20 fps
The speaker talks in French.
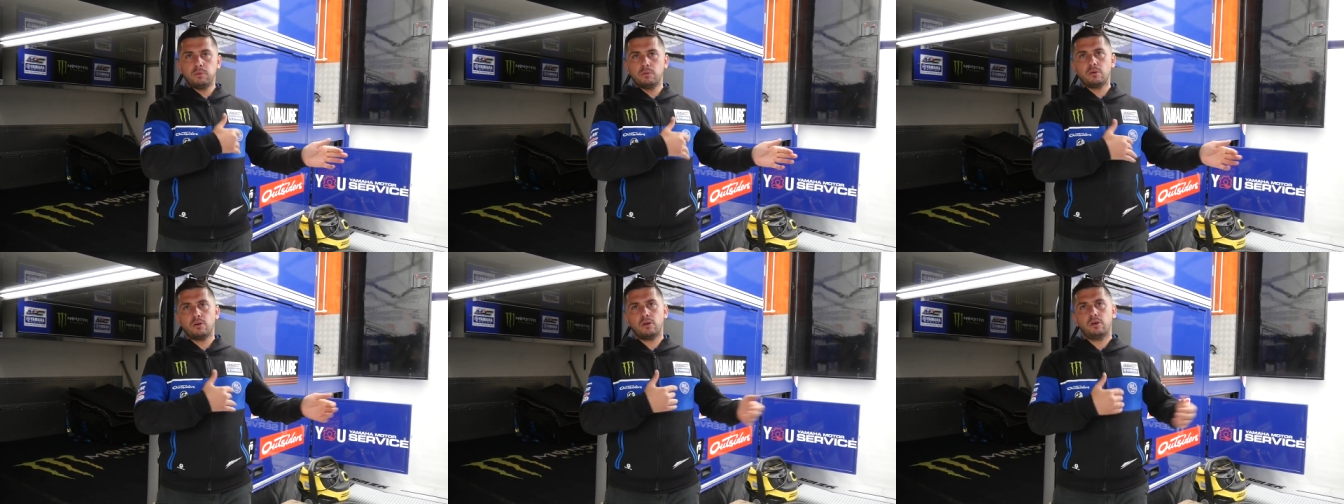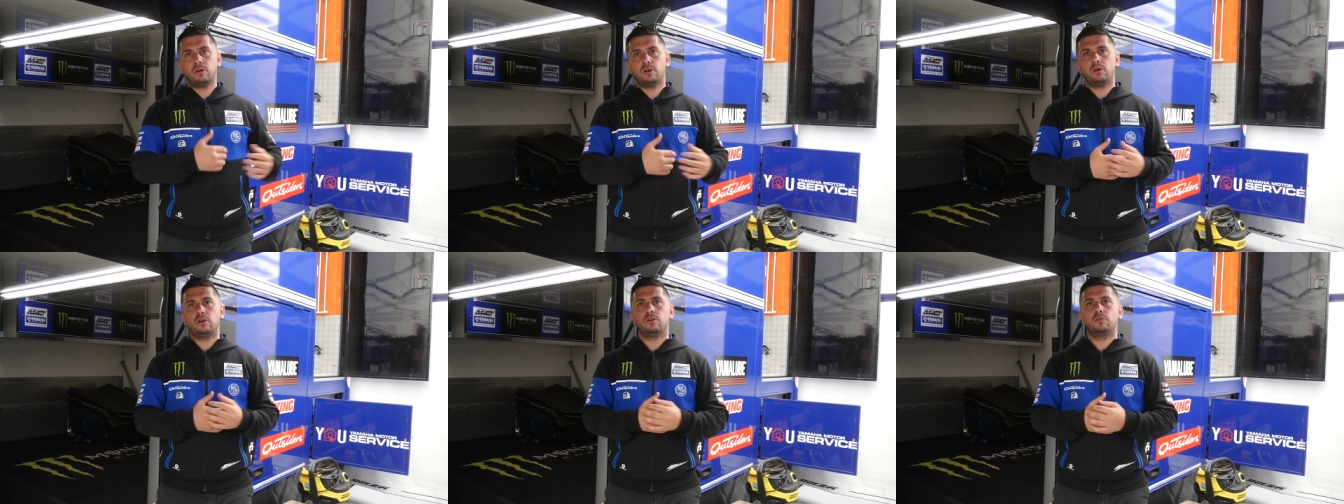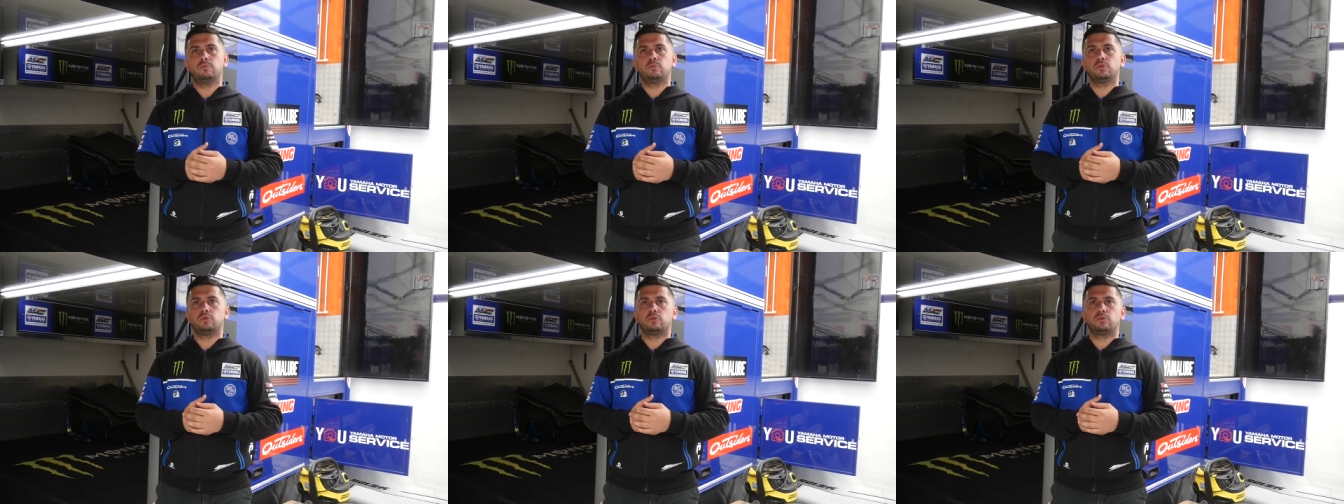pour euh,
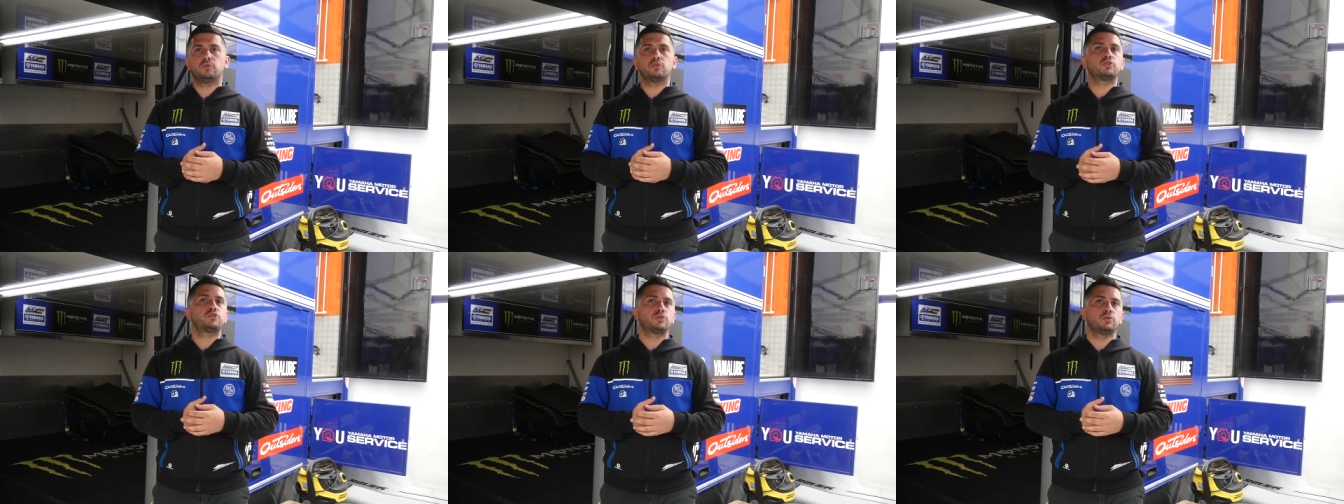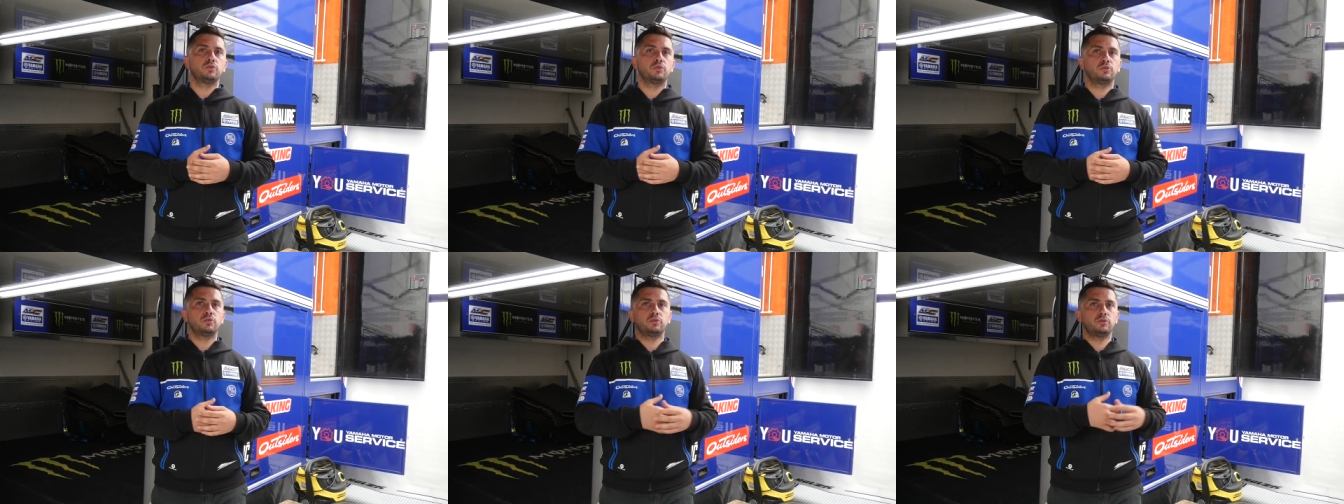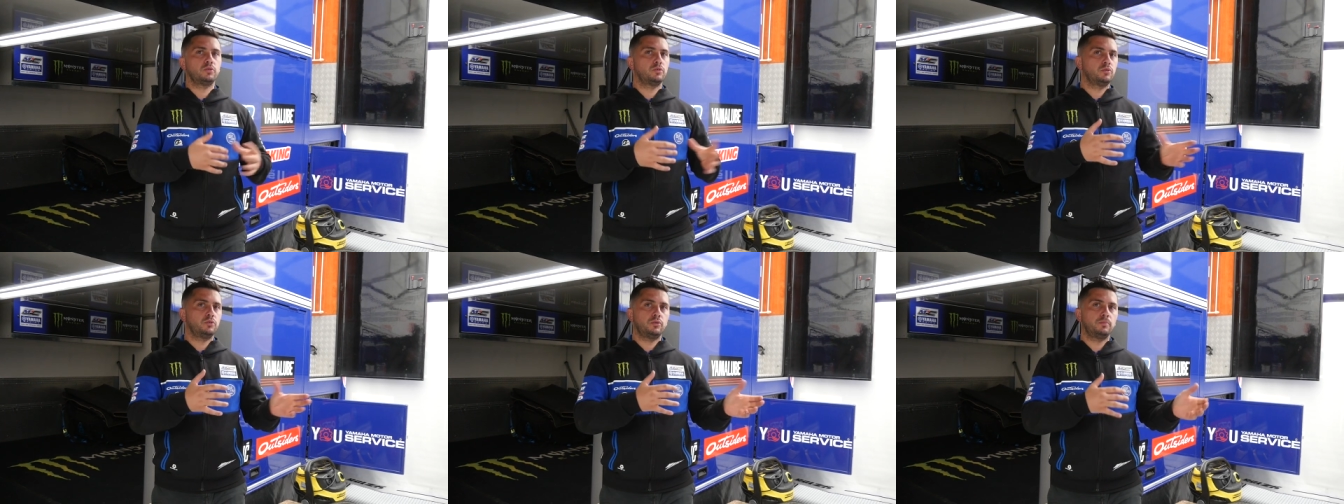une moto de show,
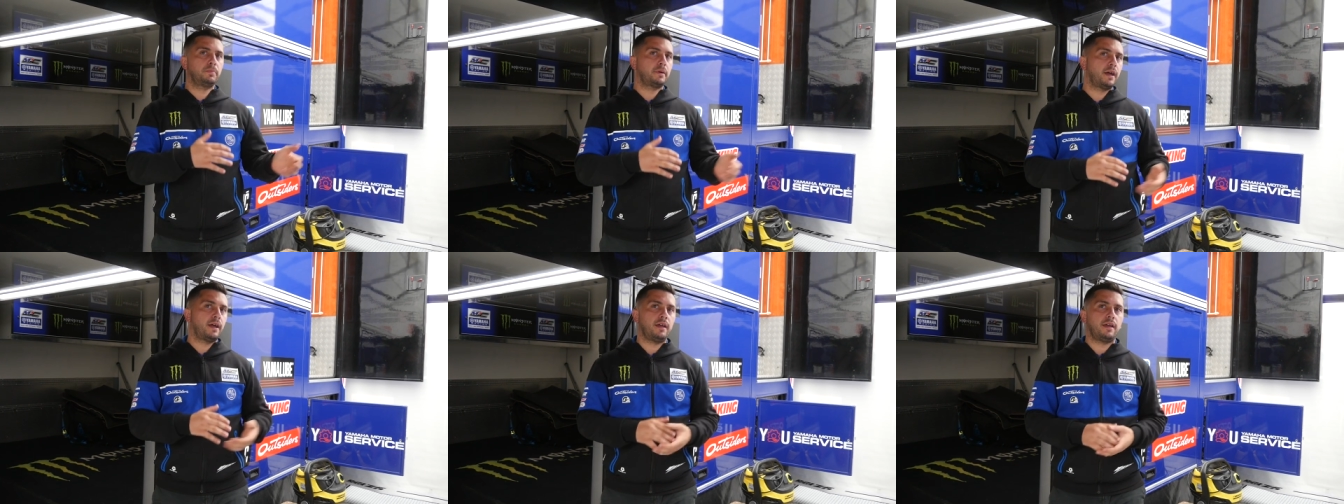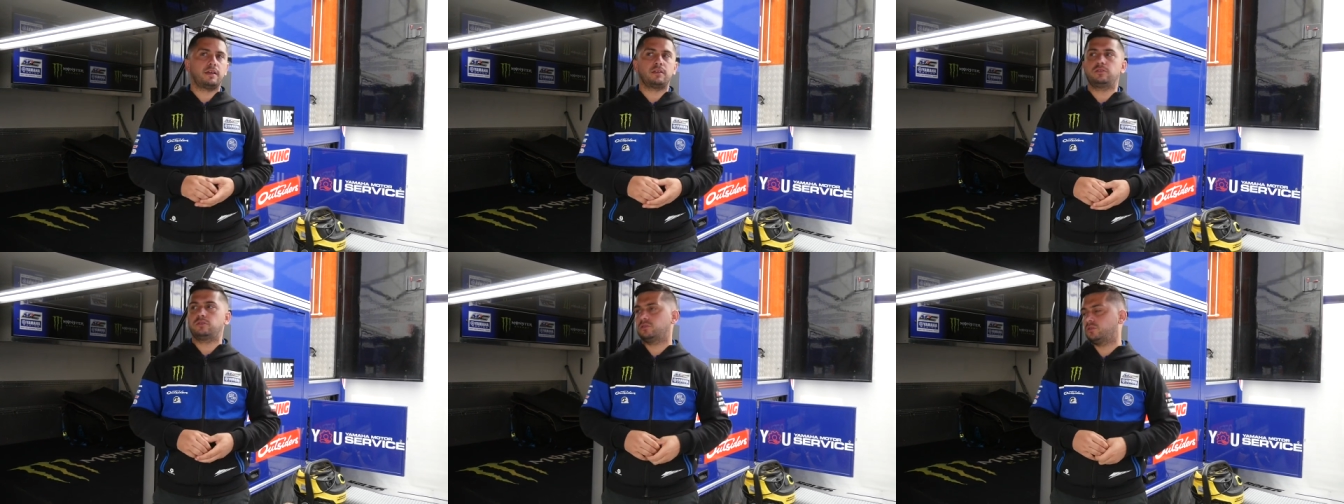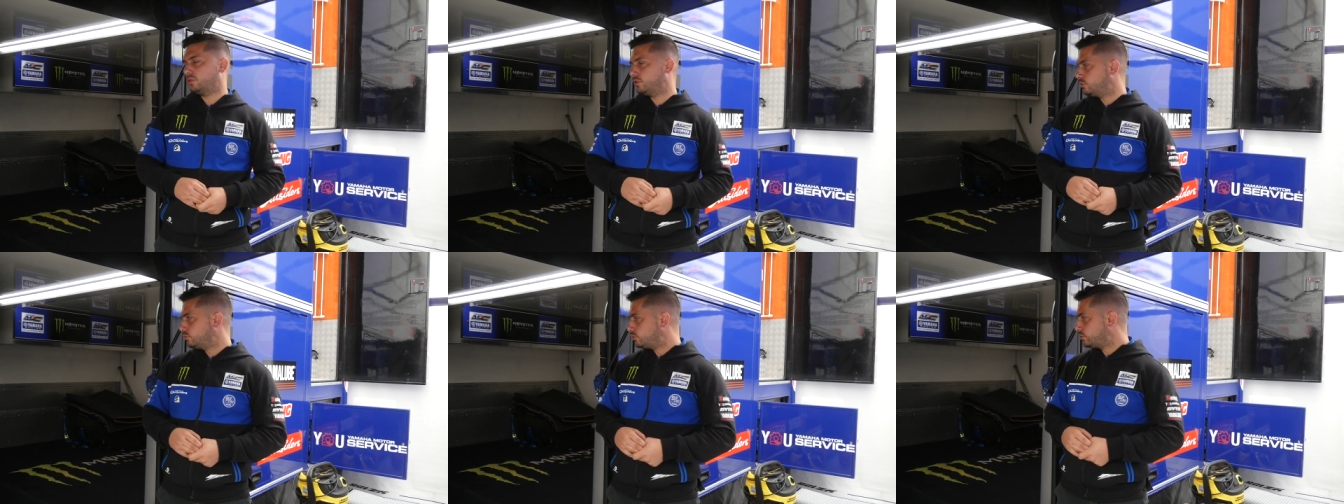de, presse,
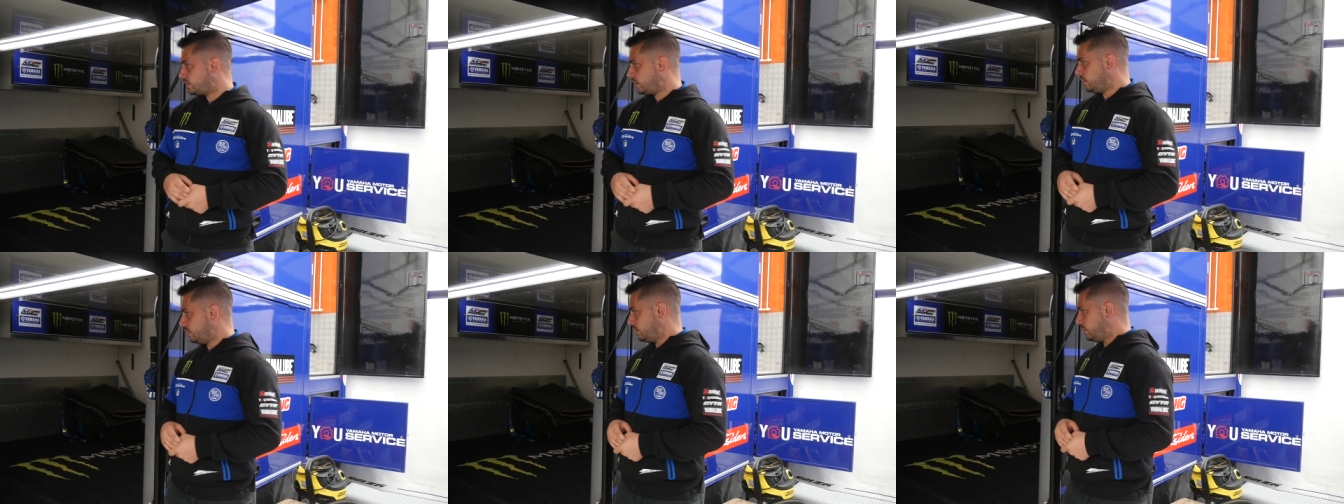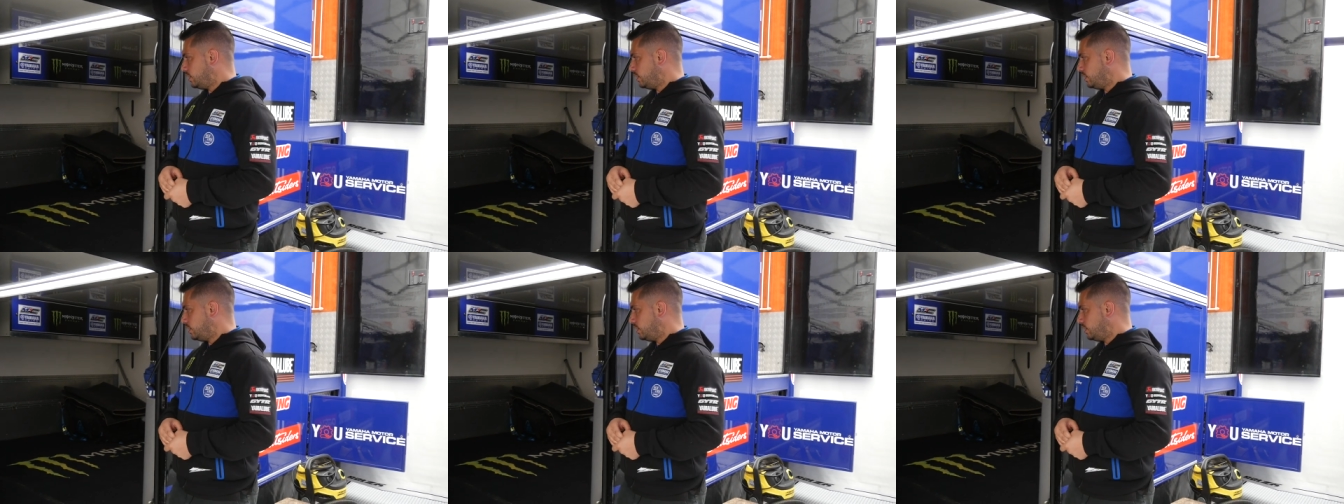euh, tout ça.